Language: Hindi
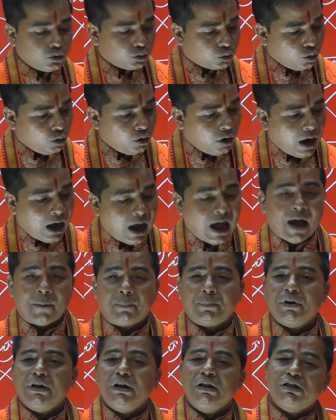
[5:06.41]
तो
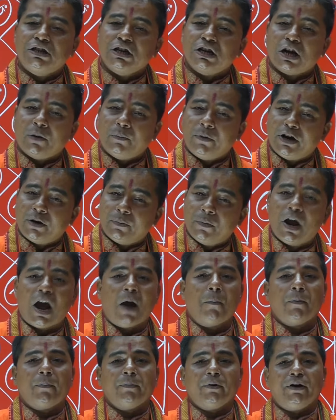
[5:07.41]
आप नीचे कमेंट में
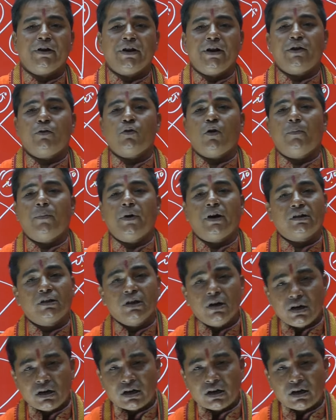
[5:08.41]
आप अपना डेट ऑफ बर्थ